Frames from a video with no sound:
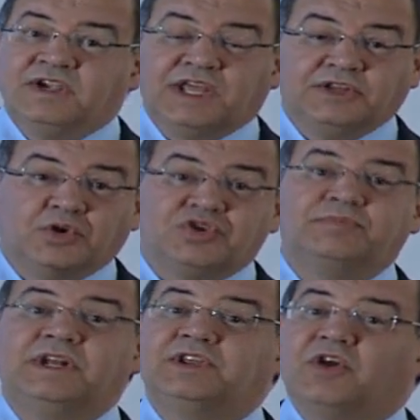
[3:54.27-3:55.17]
Em
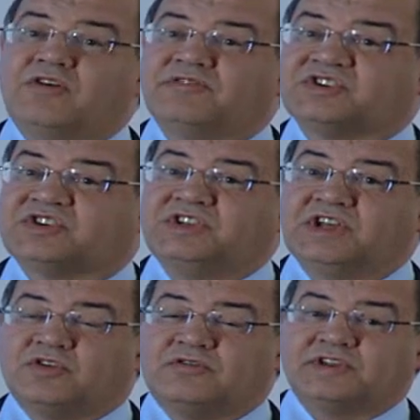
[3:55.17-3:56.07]
2009, a
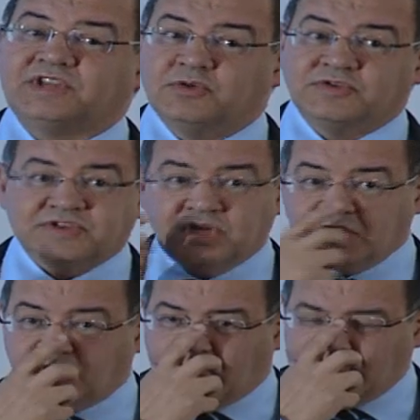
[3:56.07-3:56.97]
China converteu-se
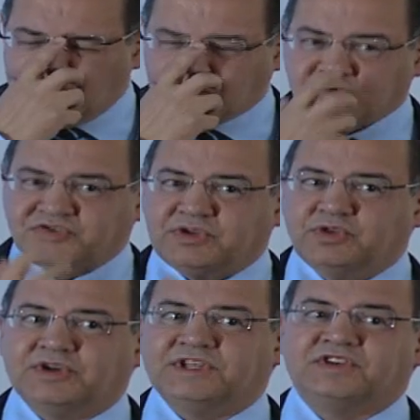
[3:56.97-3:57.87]
no maior
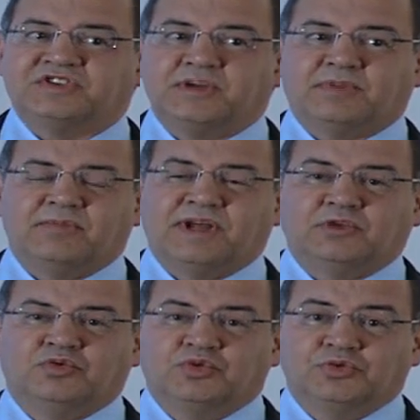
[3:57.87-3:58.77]
consumidor de energia
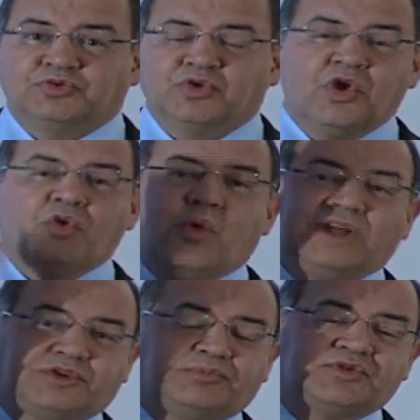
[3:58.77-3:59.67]
primária do mundo,
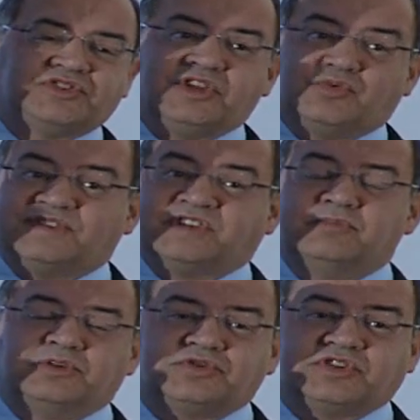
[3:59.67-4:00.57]
4% acima dos